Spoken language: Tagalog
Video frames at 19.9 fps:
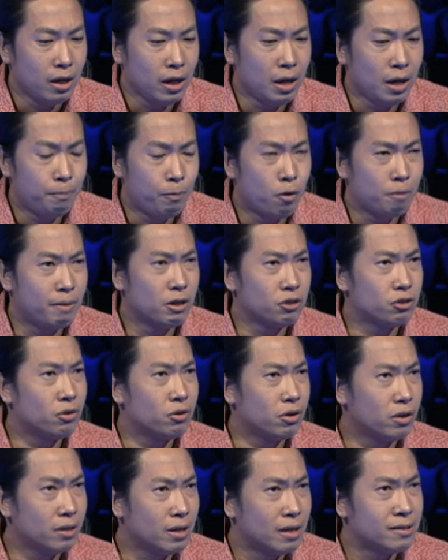
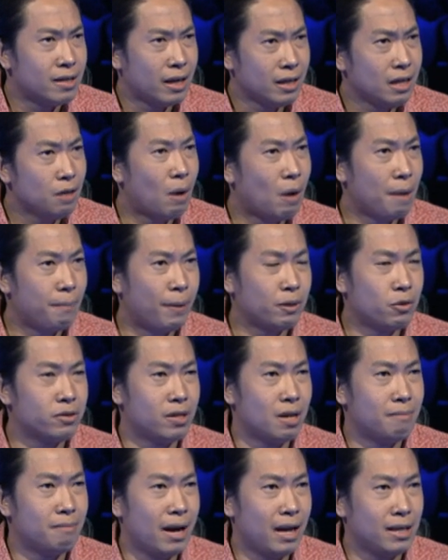impormasyon, sariwa pa to
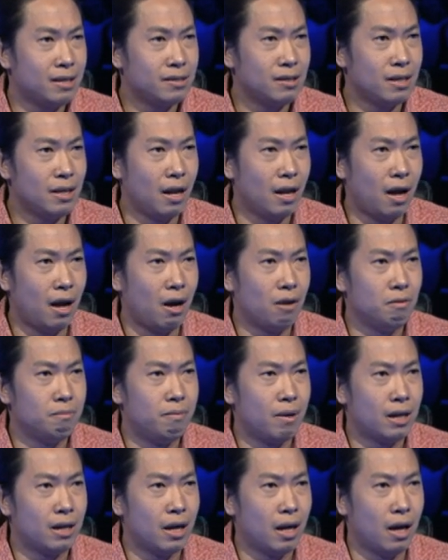sa minds nila.
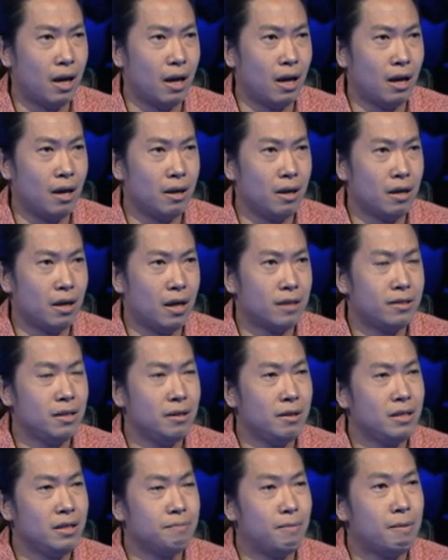Kumbaga, kasi
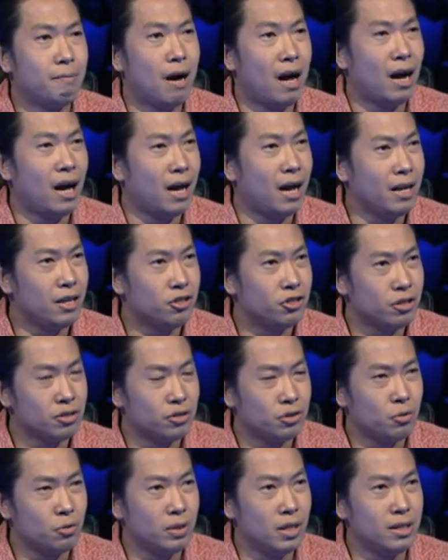di ba mga college
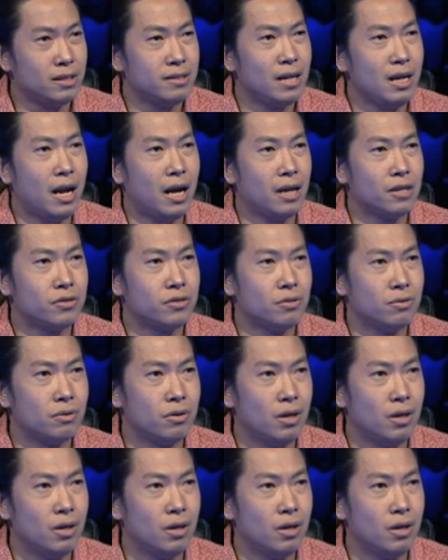students sila, so...